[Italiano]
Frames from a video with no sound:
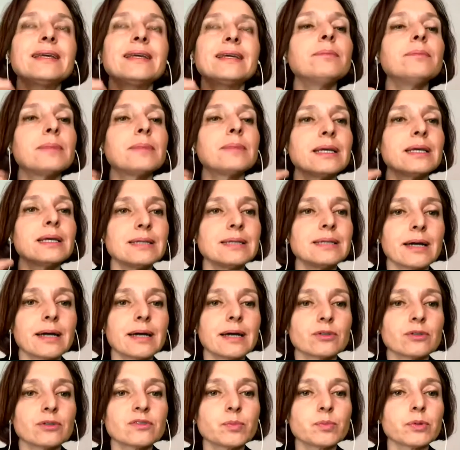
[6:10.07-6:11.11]

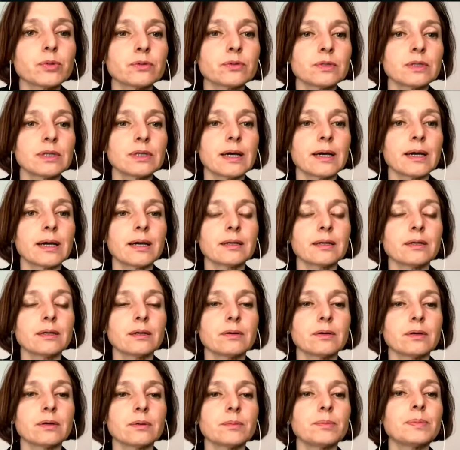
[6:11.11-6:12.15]
immediato e
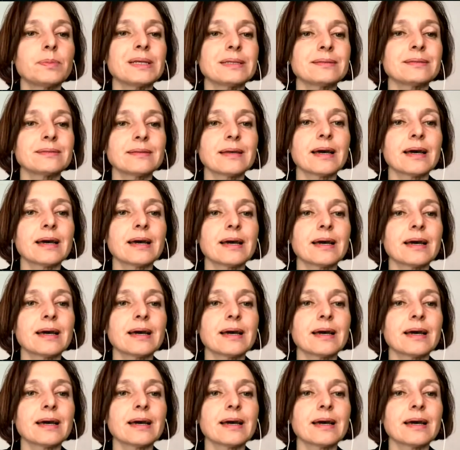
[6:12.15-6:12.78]
spontaneo pensare.